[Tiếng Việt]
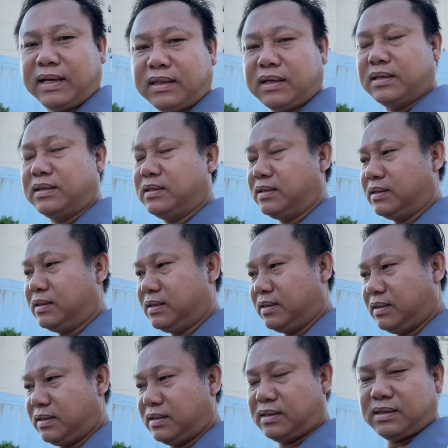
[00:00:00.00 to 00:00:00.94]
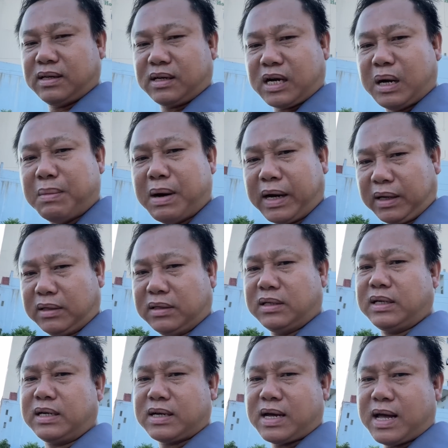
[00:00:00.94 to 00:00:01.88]
từ kho bạc nhà nước
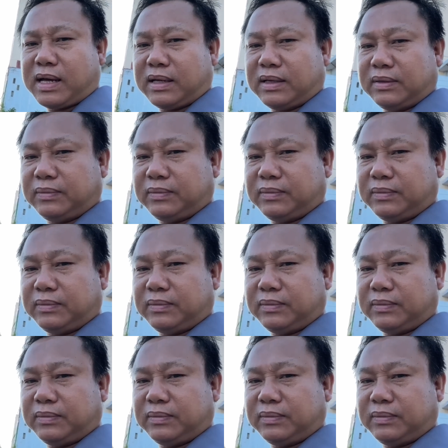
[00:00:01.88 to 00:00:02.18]
đi ra